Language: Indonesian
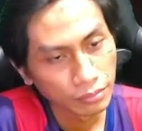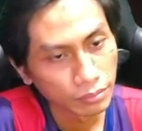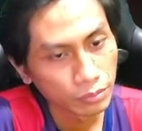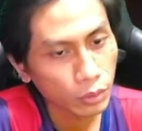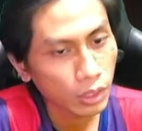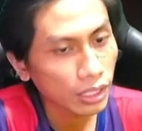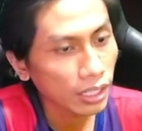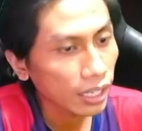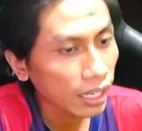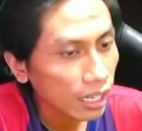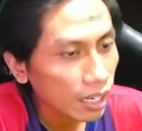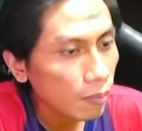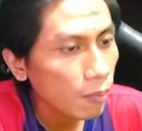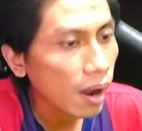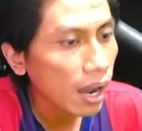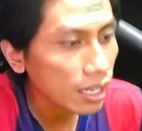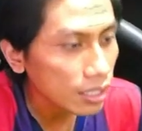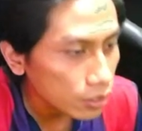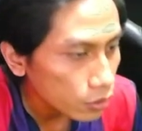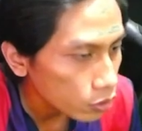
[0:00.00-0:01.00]
bukan negara
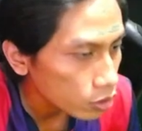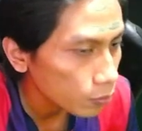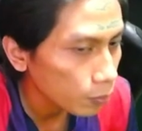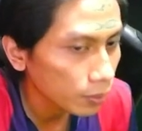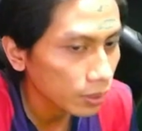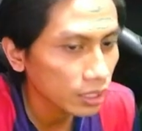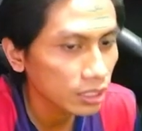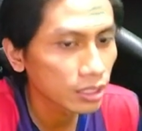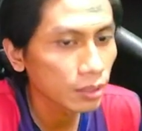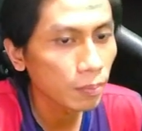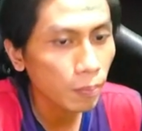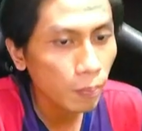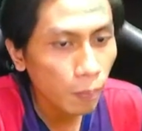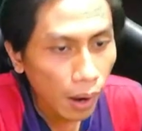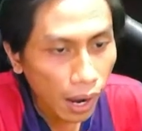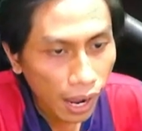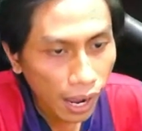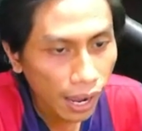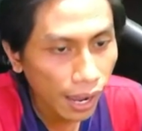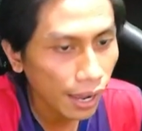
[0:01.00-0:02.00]
maju seperti
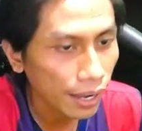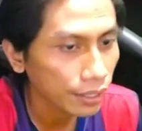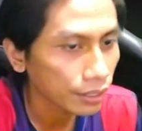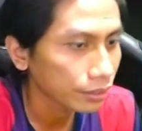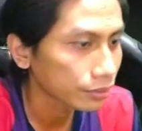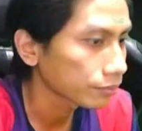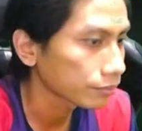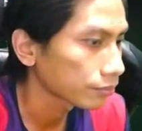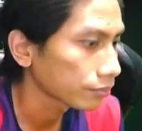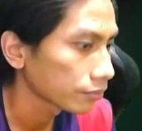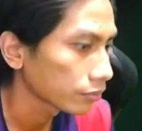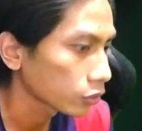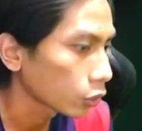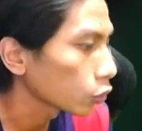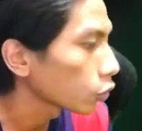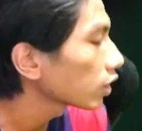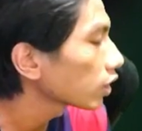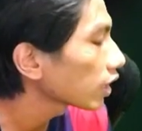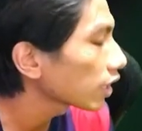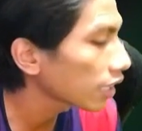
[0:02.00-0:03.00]
Jepang
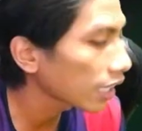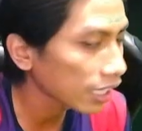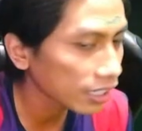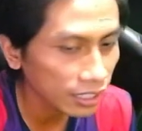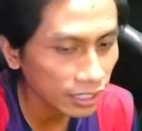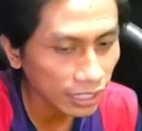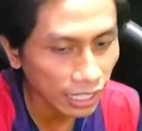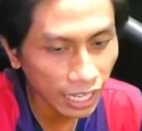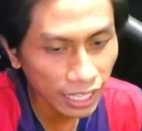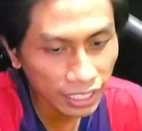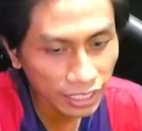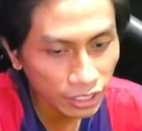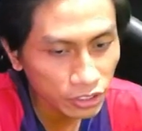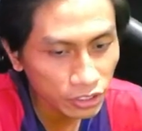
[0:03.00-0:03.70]
contohnya negara tetangga kita